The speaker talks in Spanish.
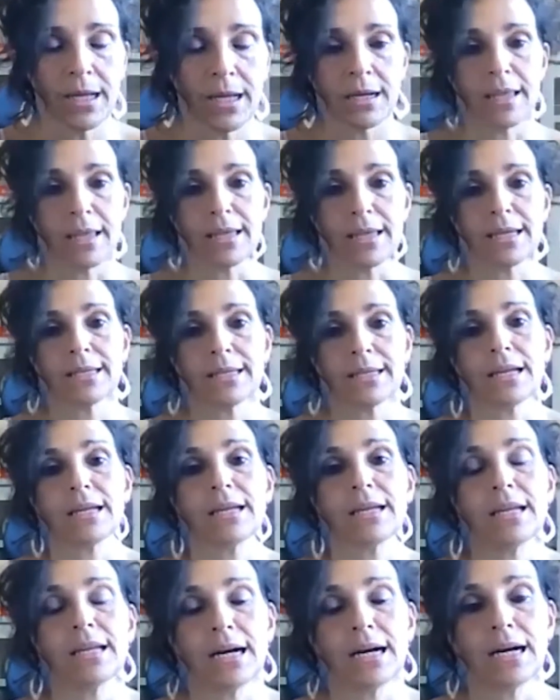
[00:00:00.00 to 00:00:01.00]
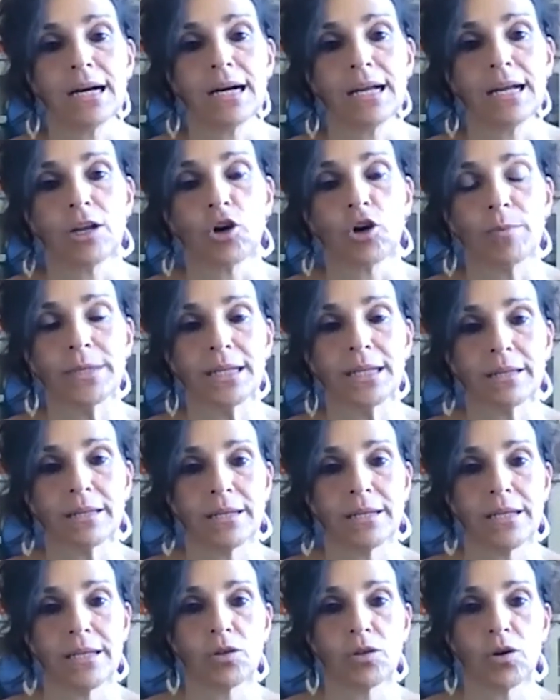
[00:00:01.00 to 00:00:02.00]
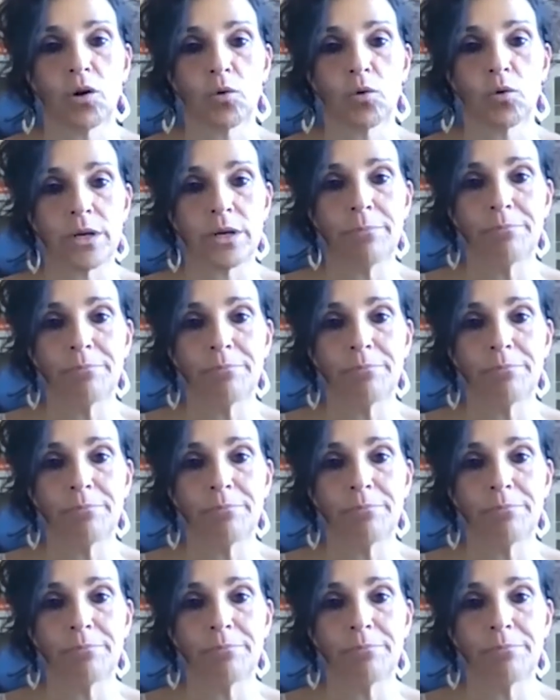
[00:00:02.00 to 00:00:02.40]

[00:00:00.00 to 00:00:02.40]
La el COVID ha tenido un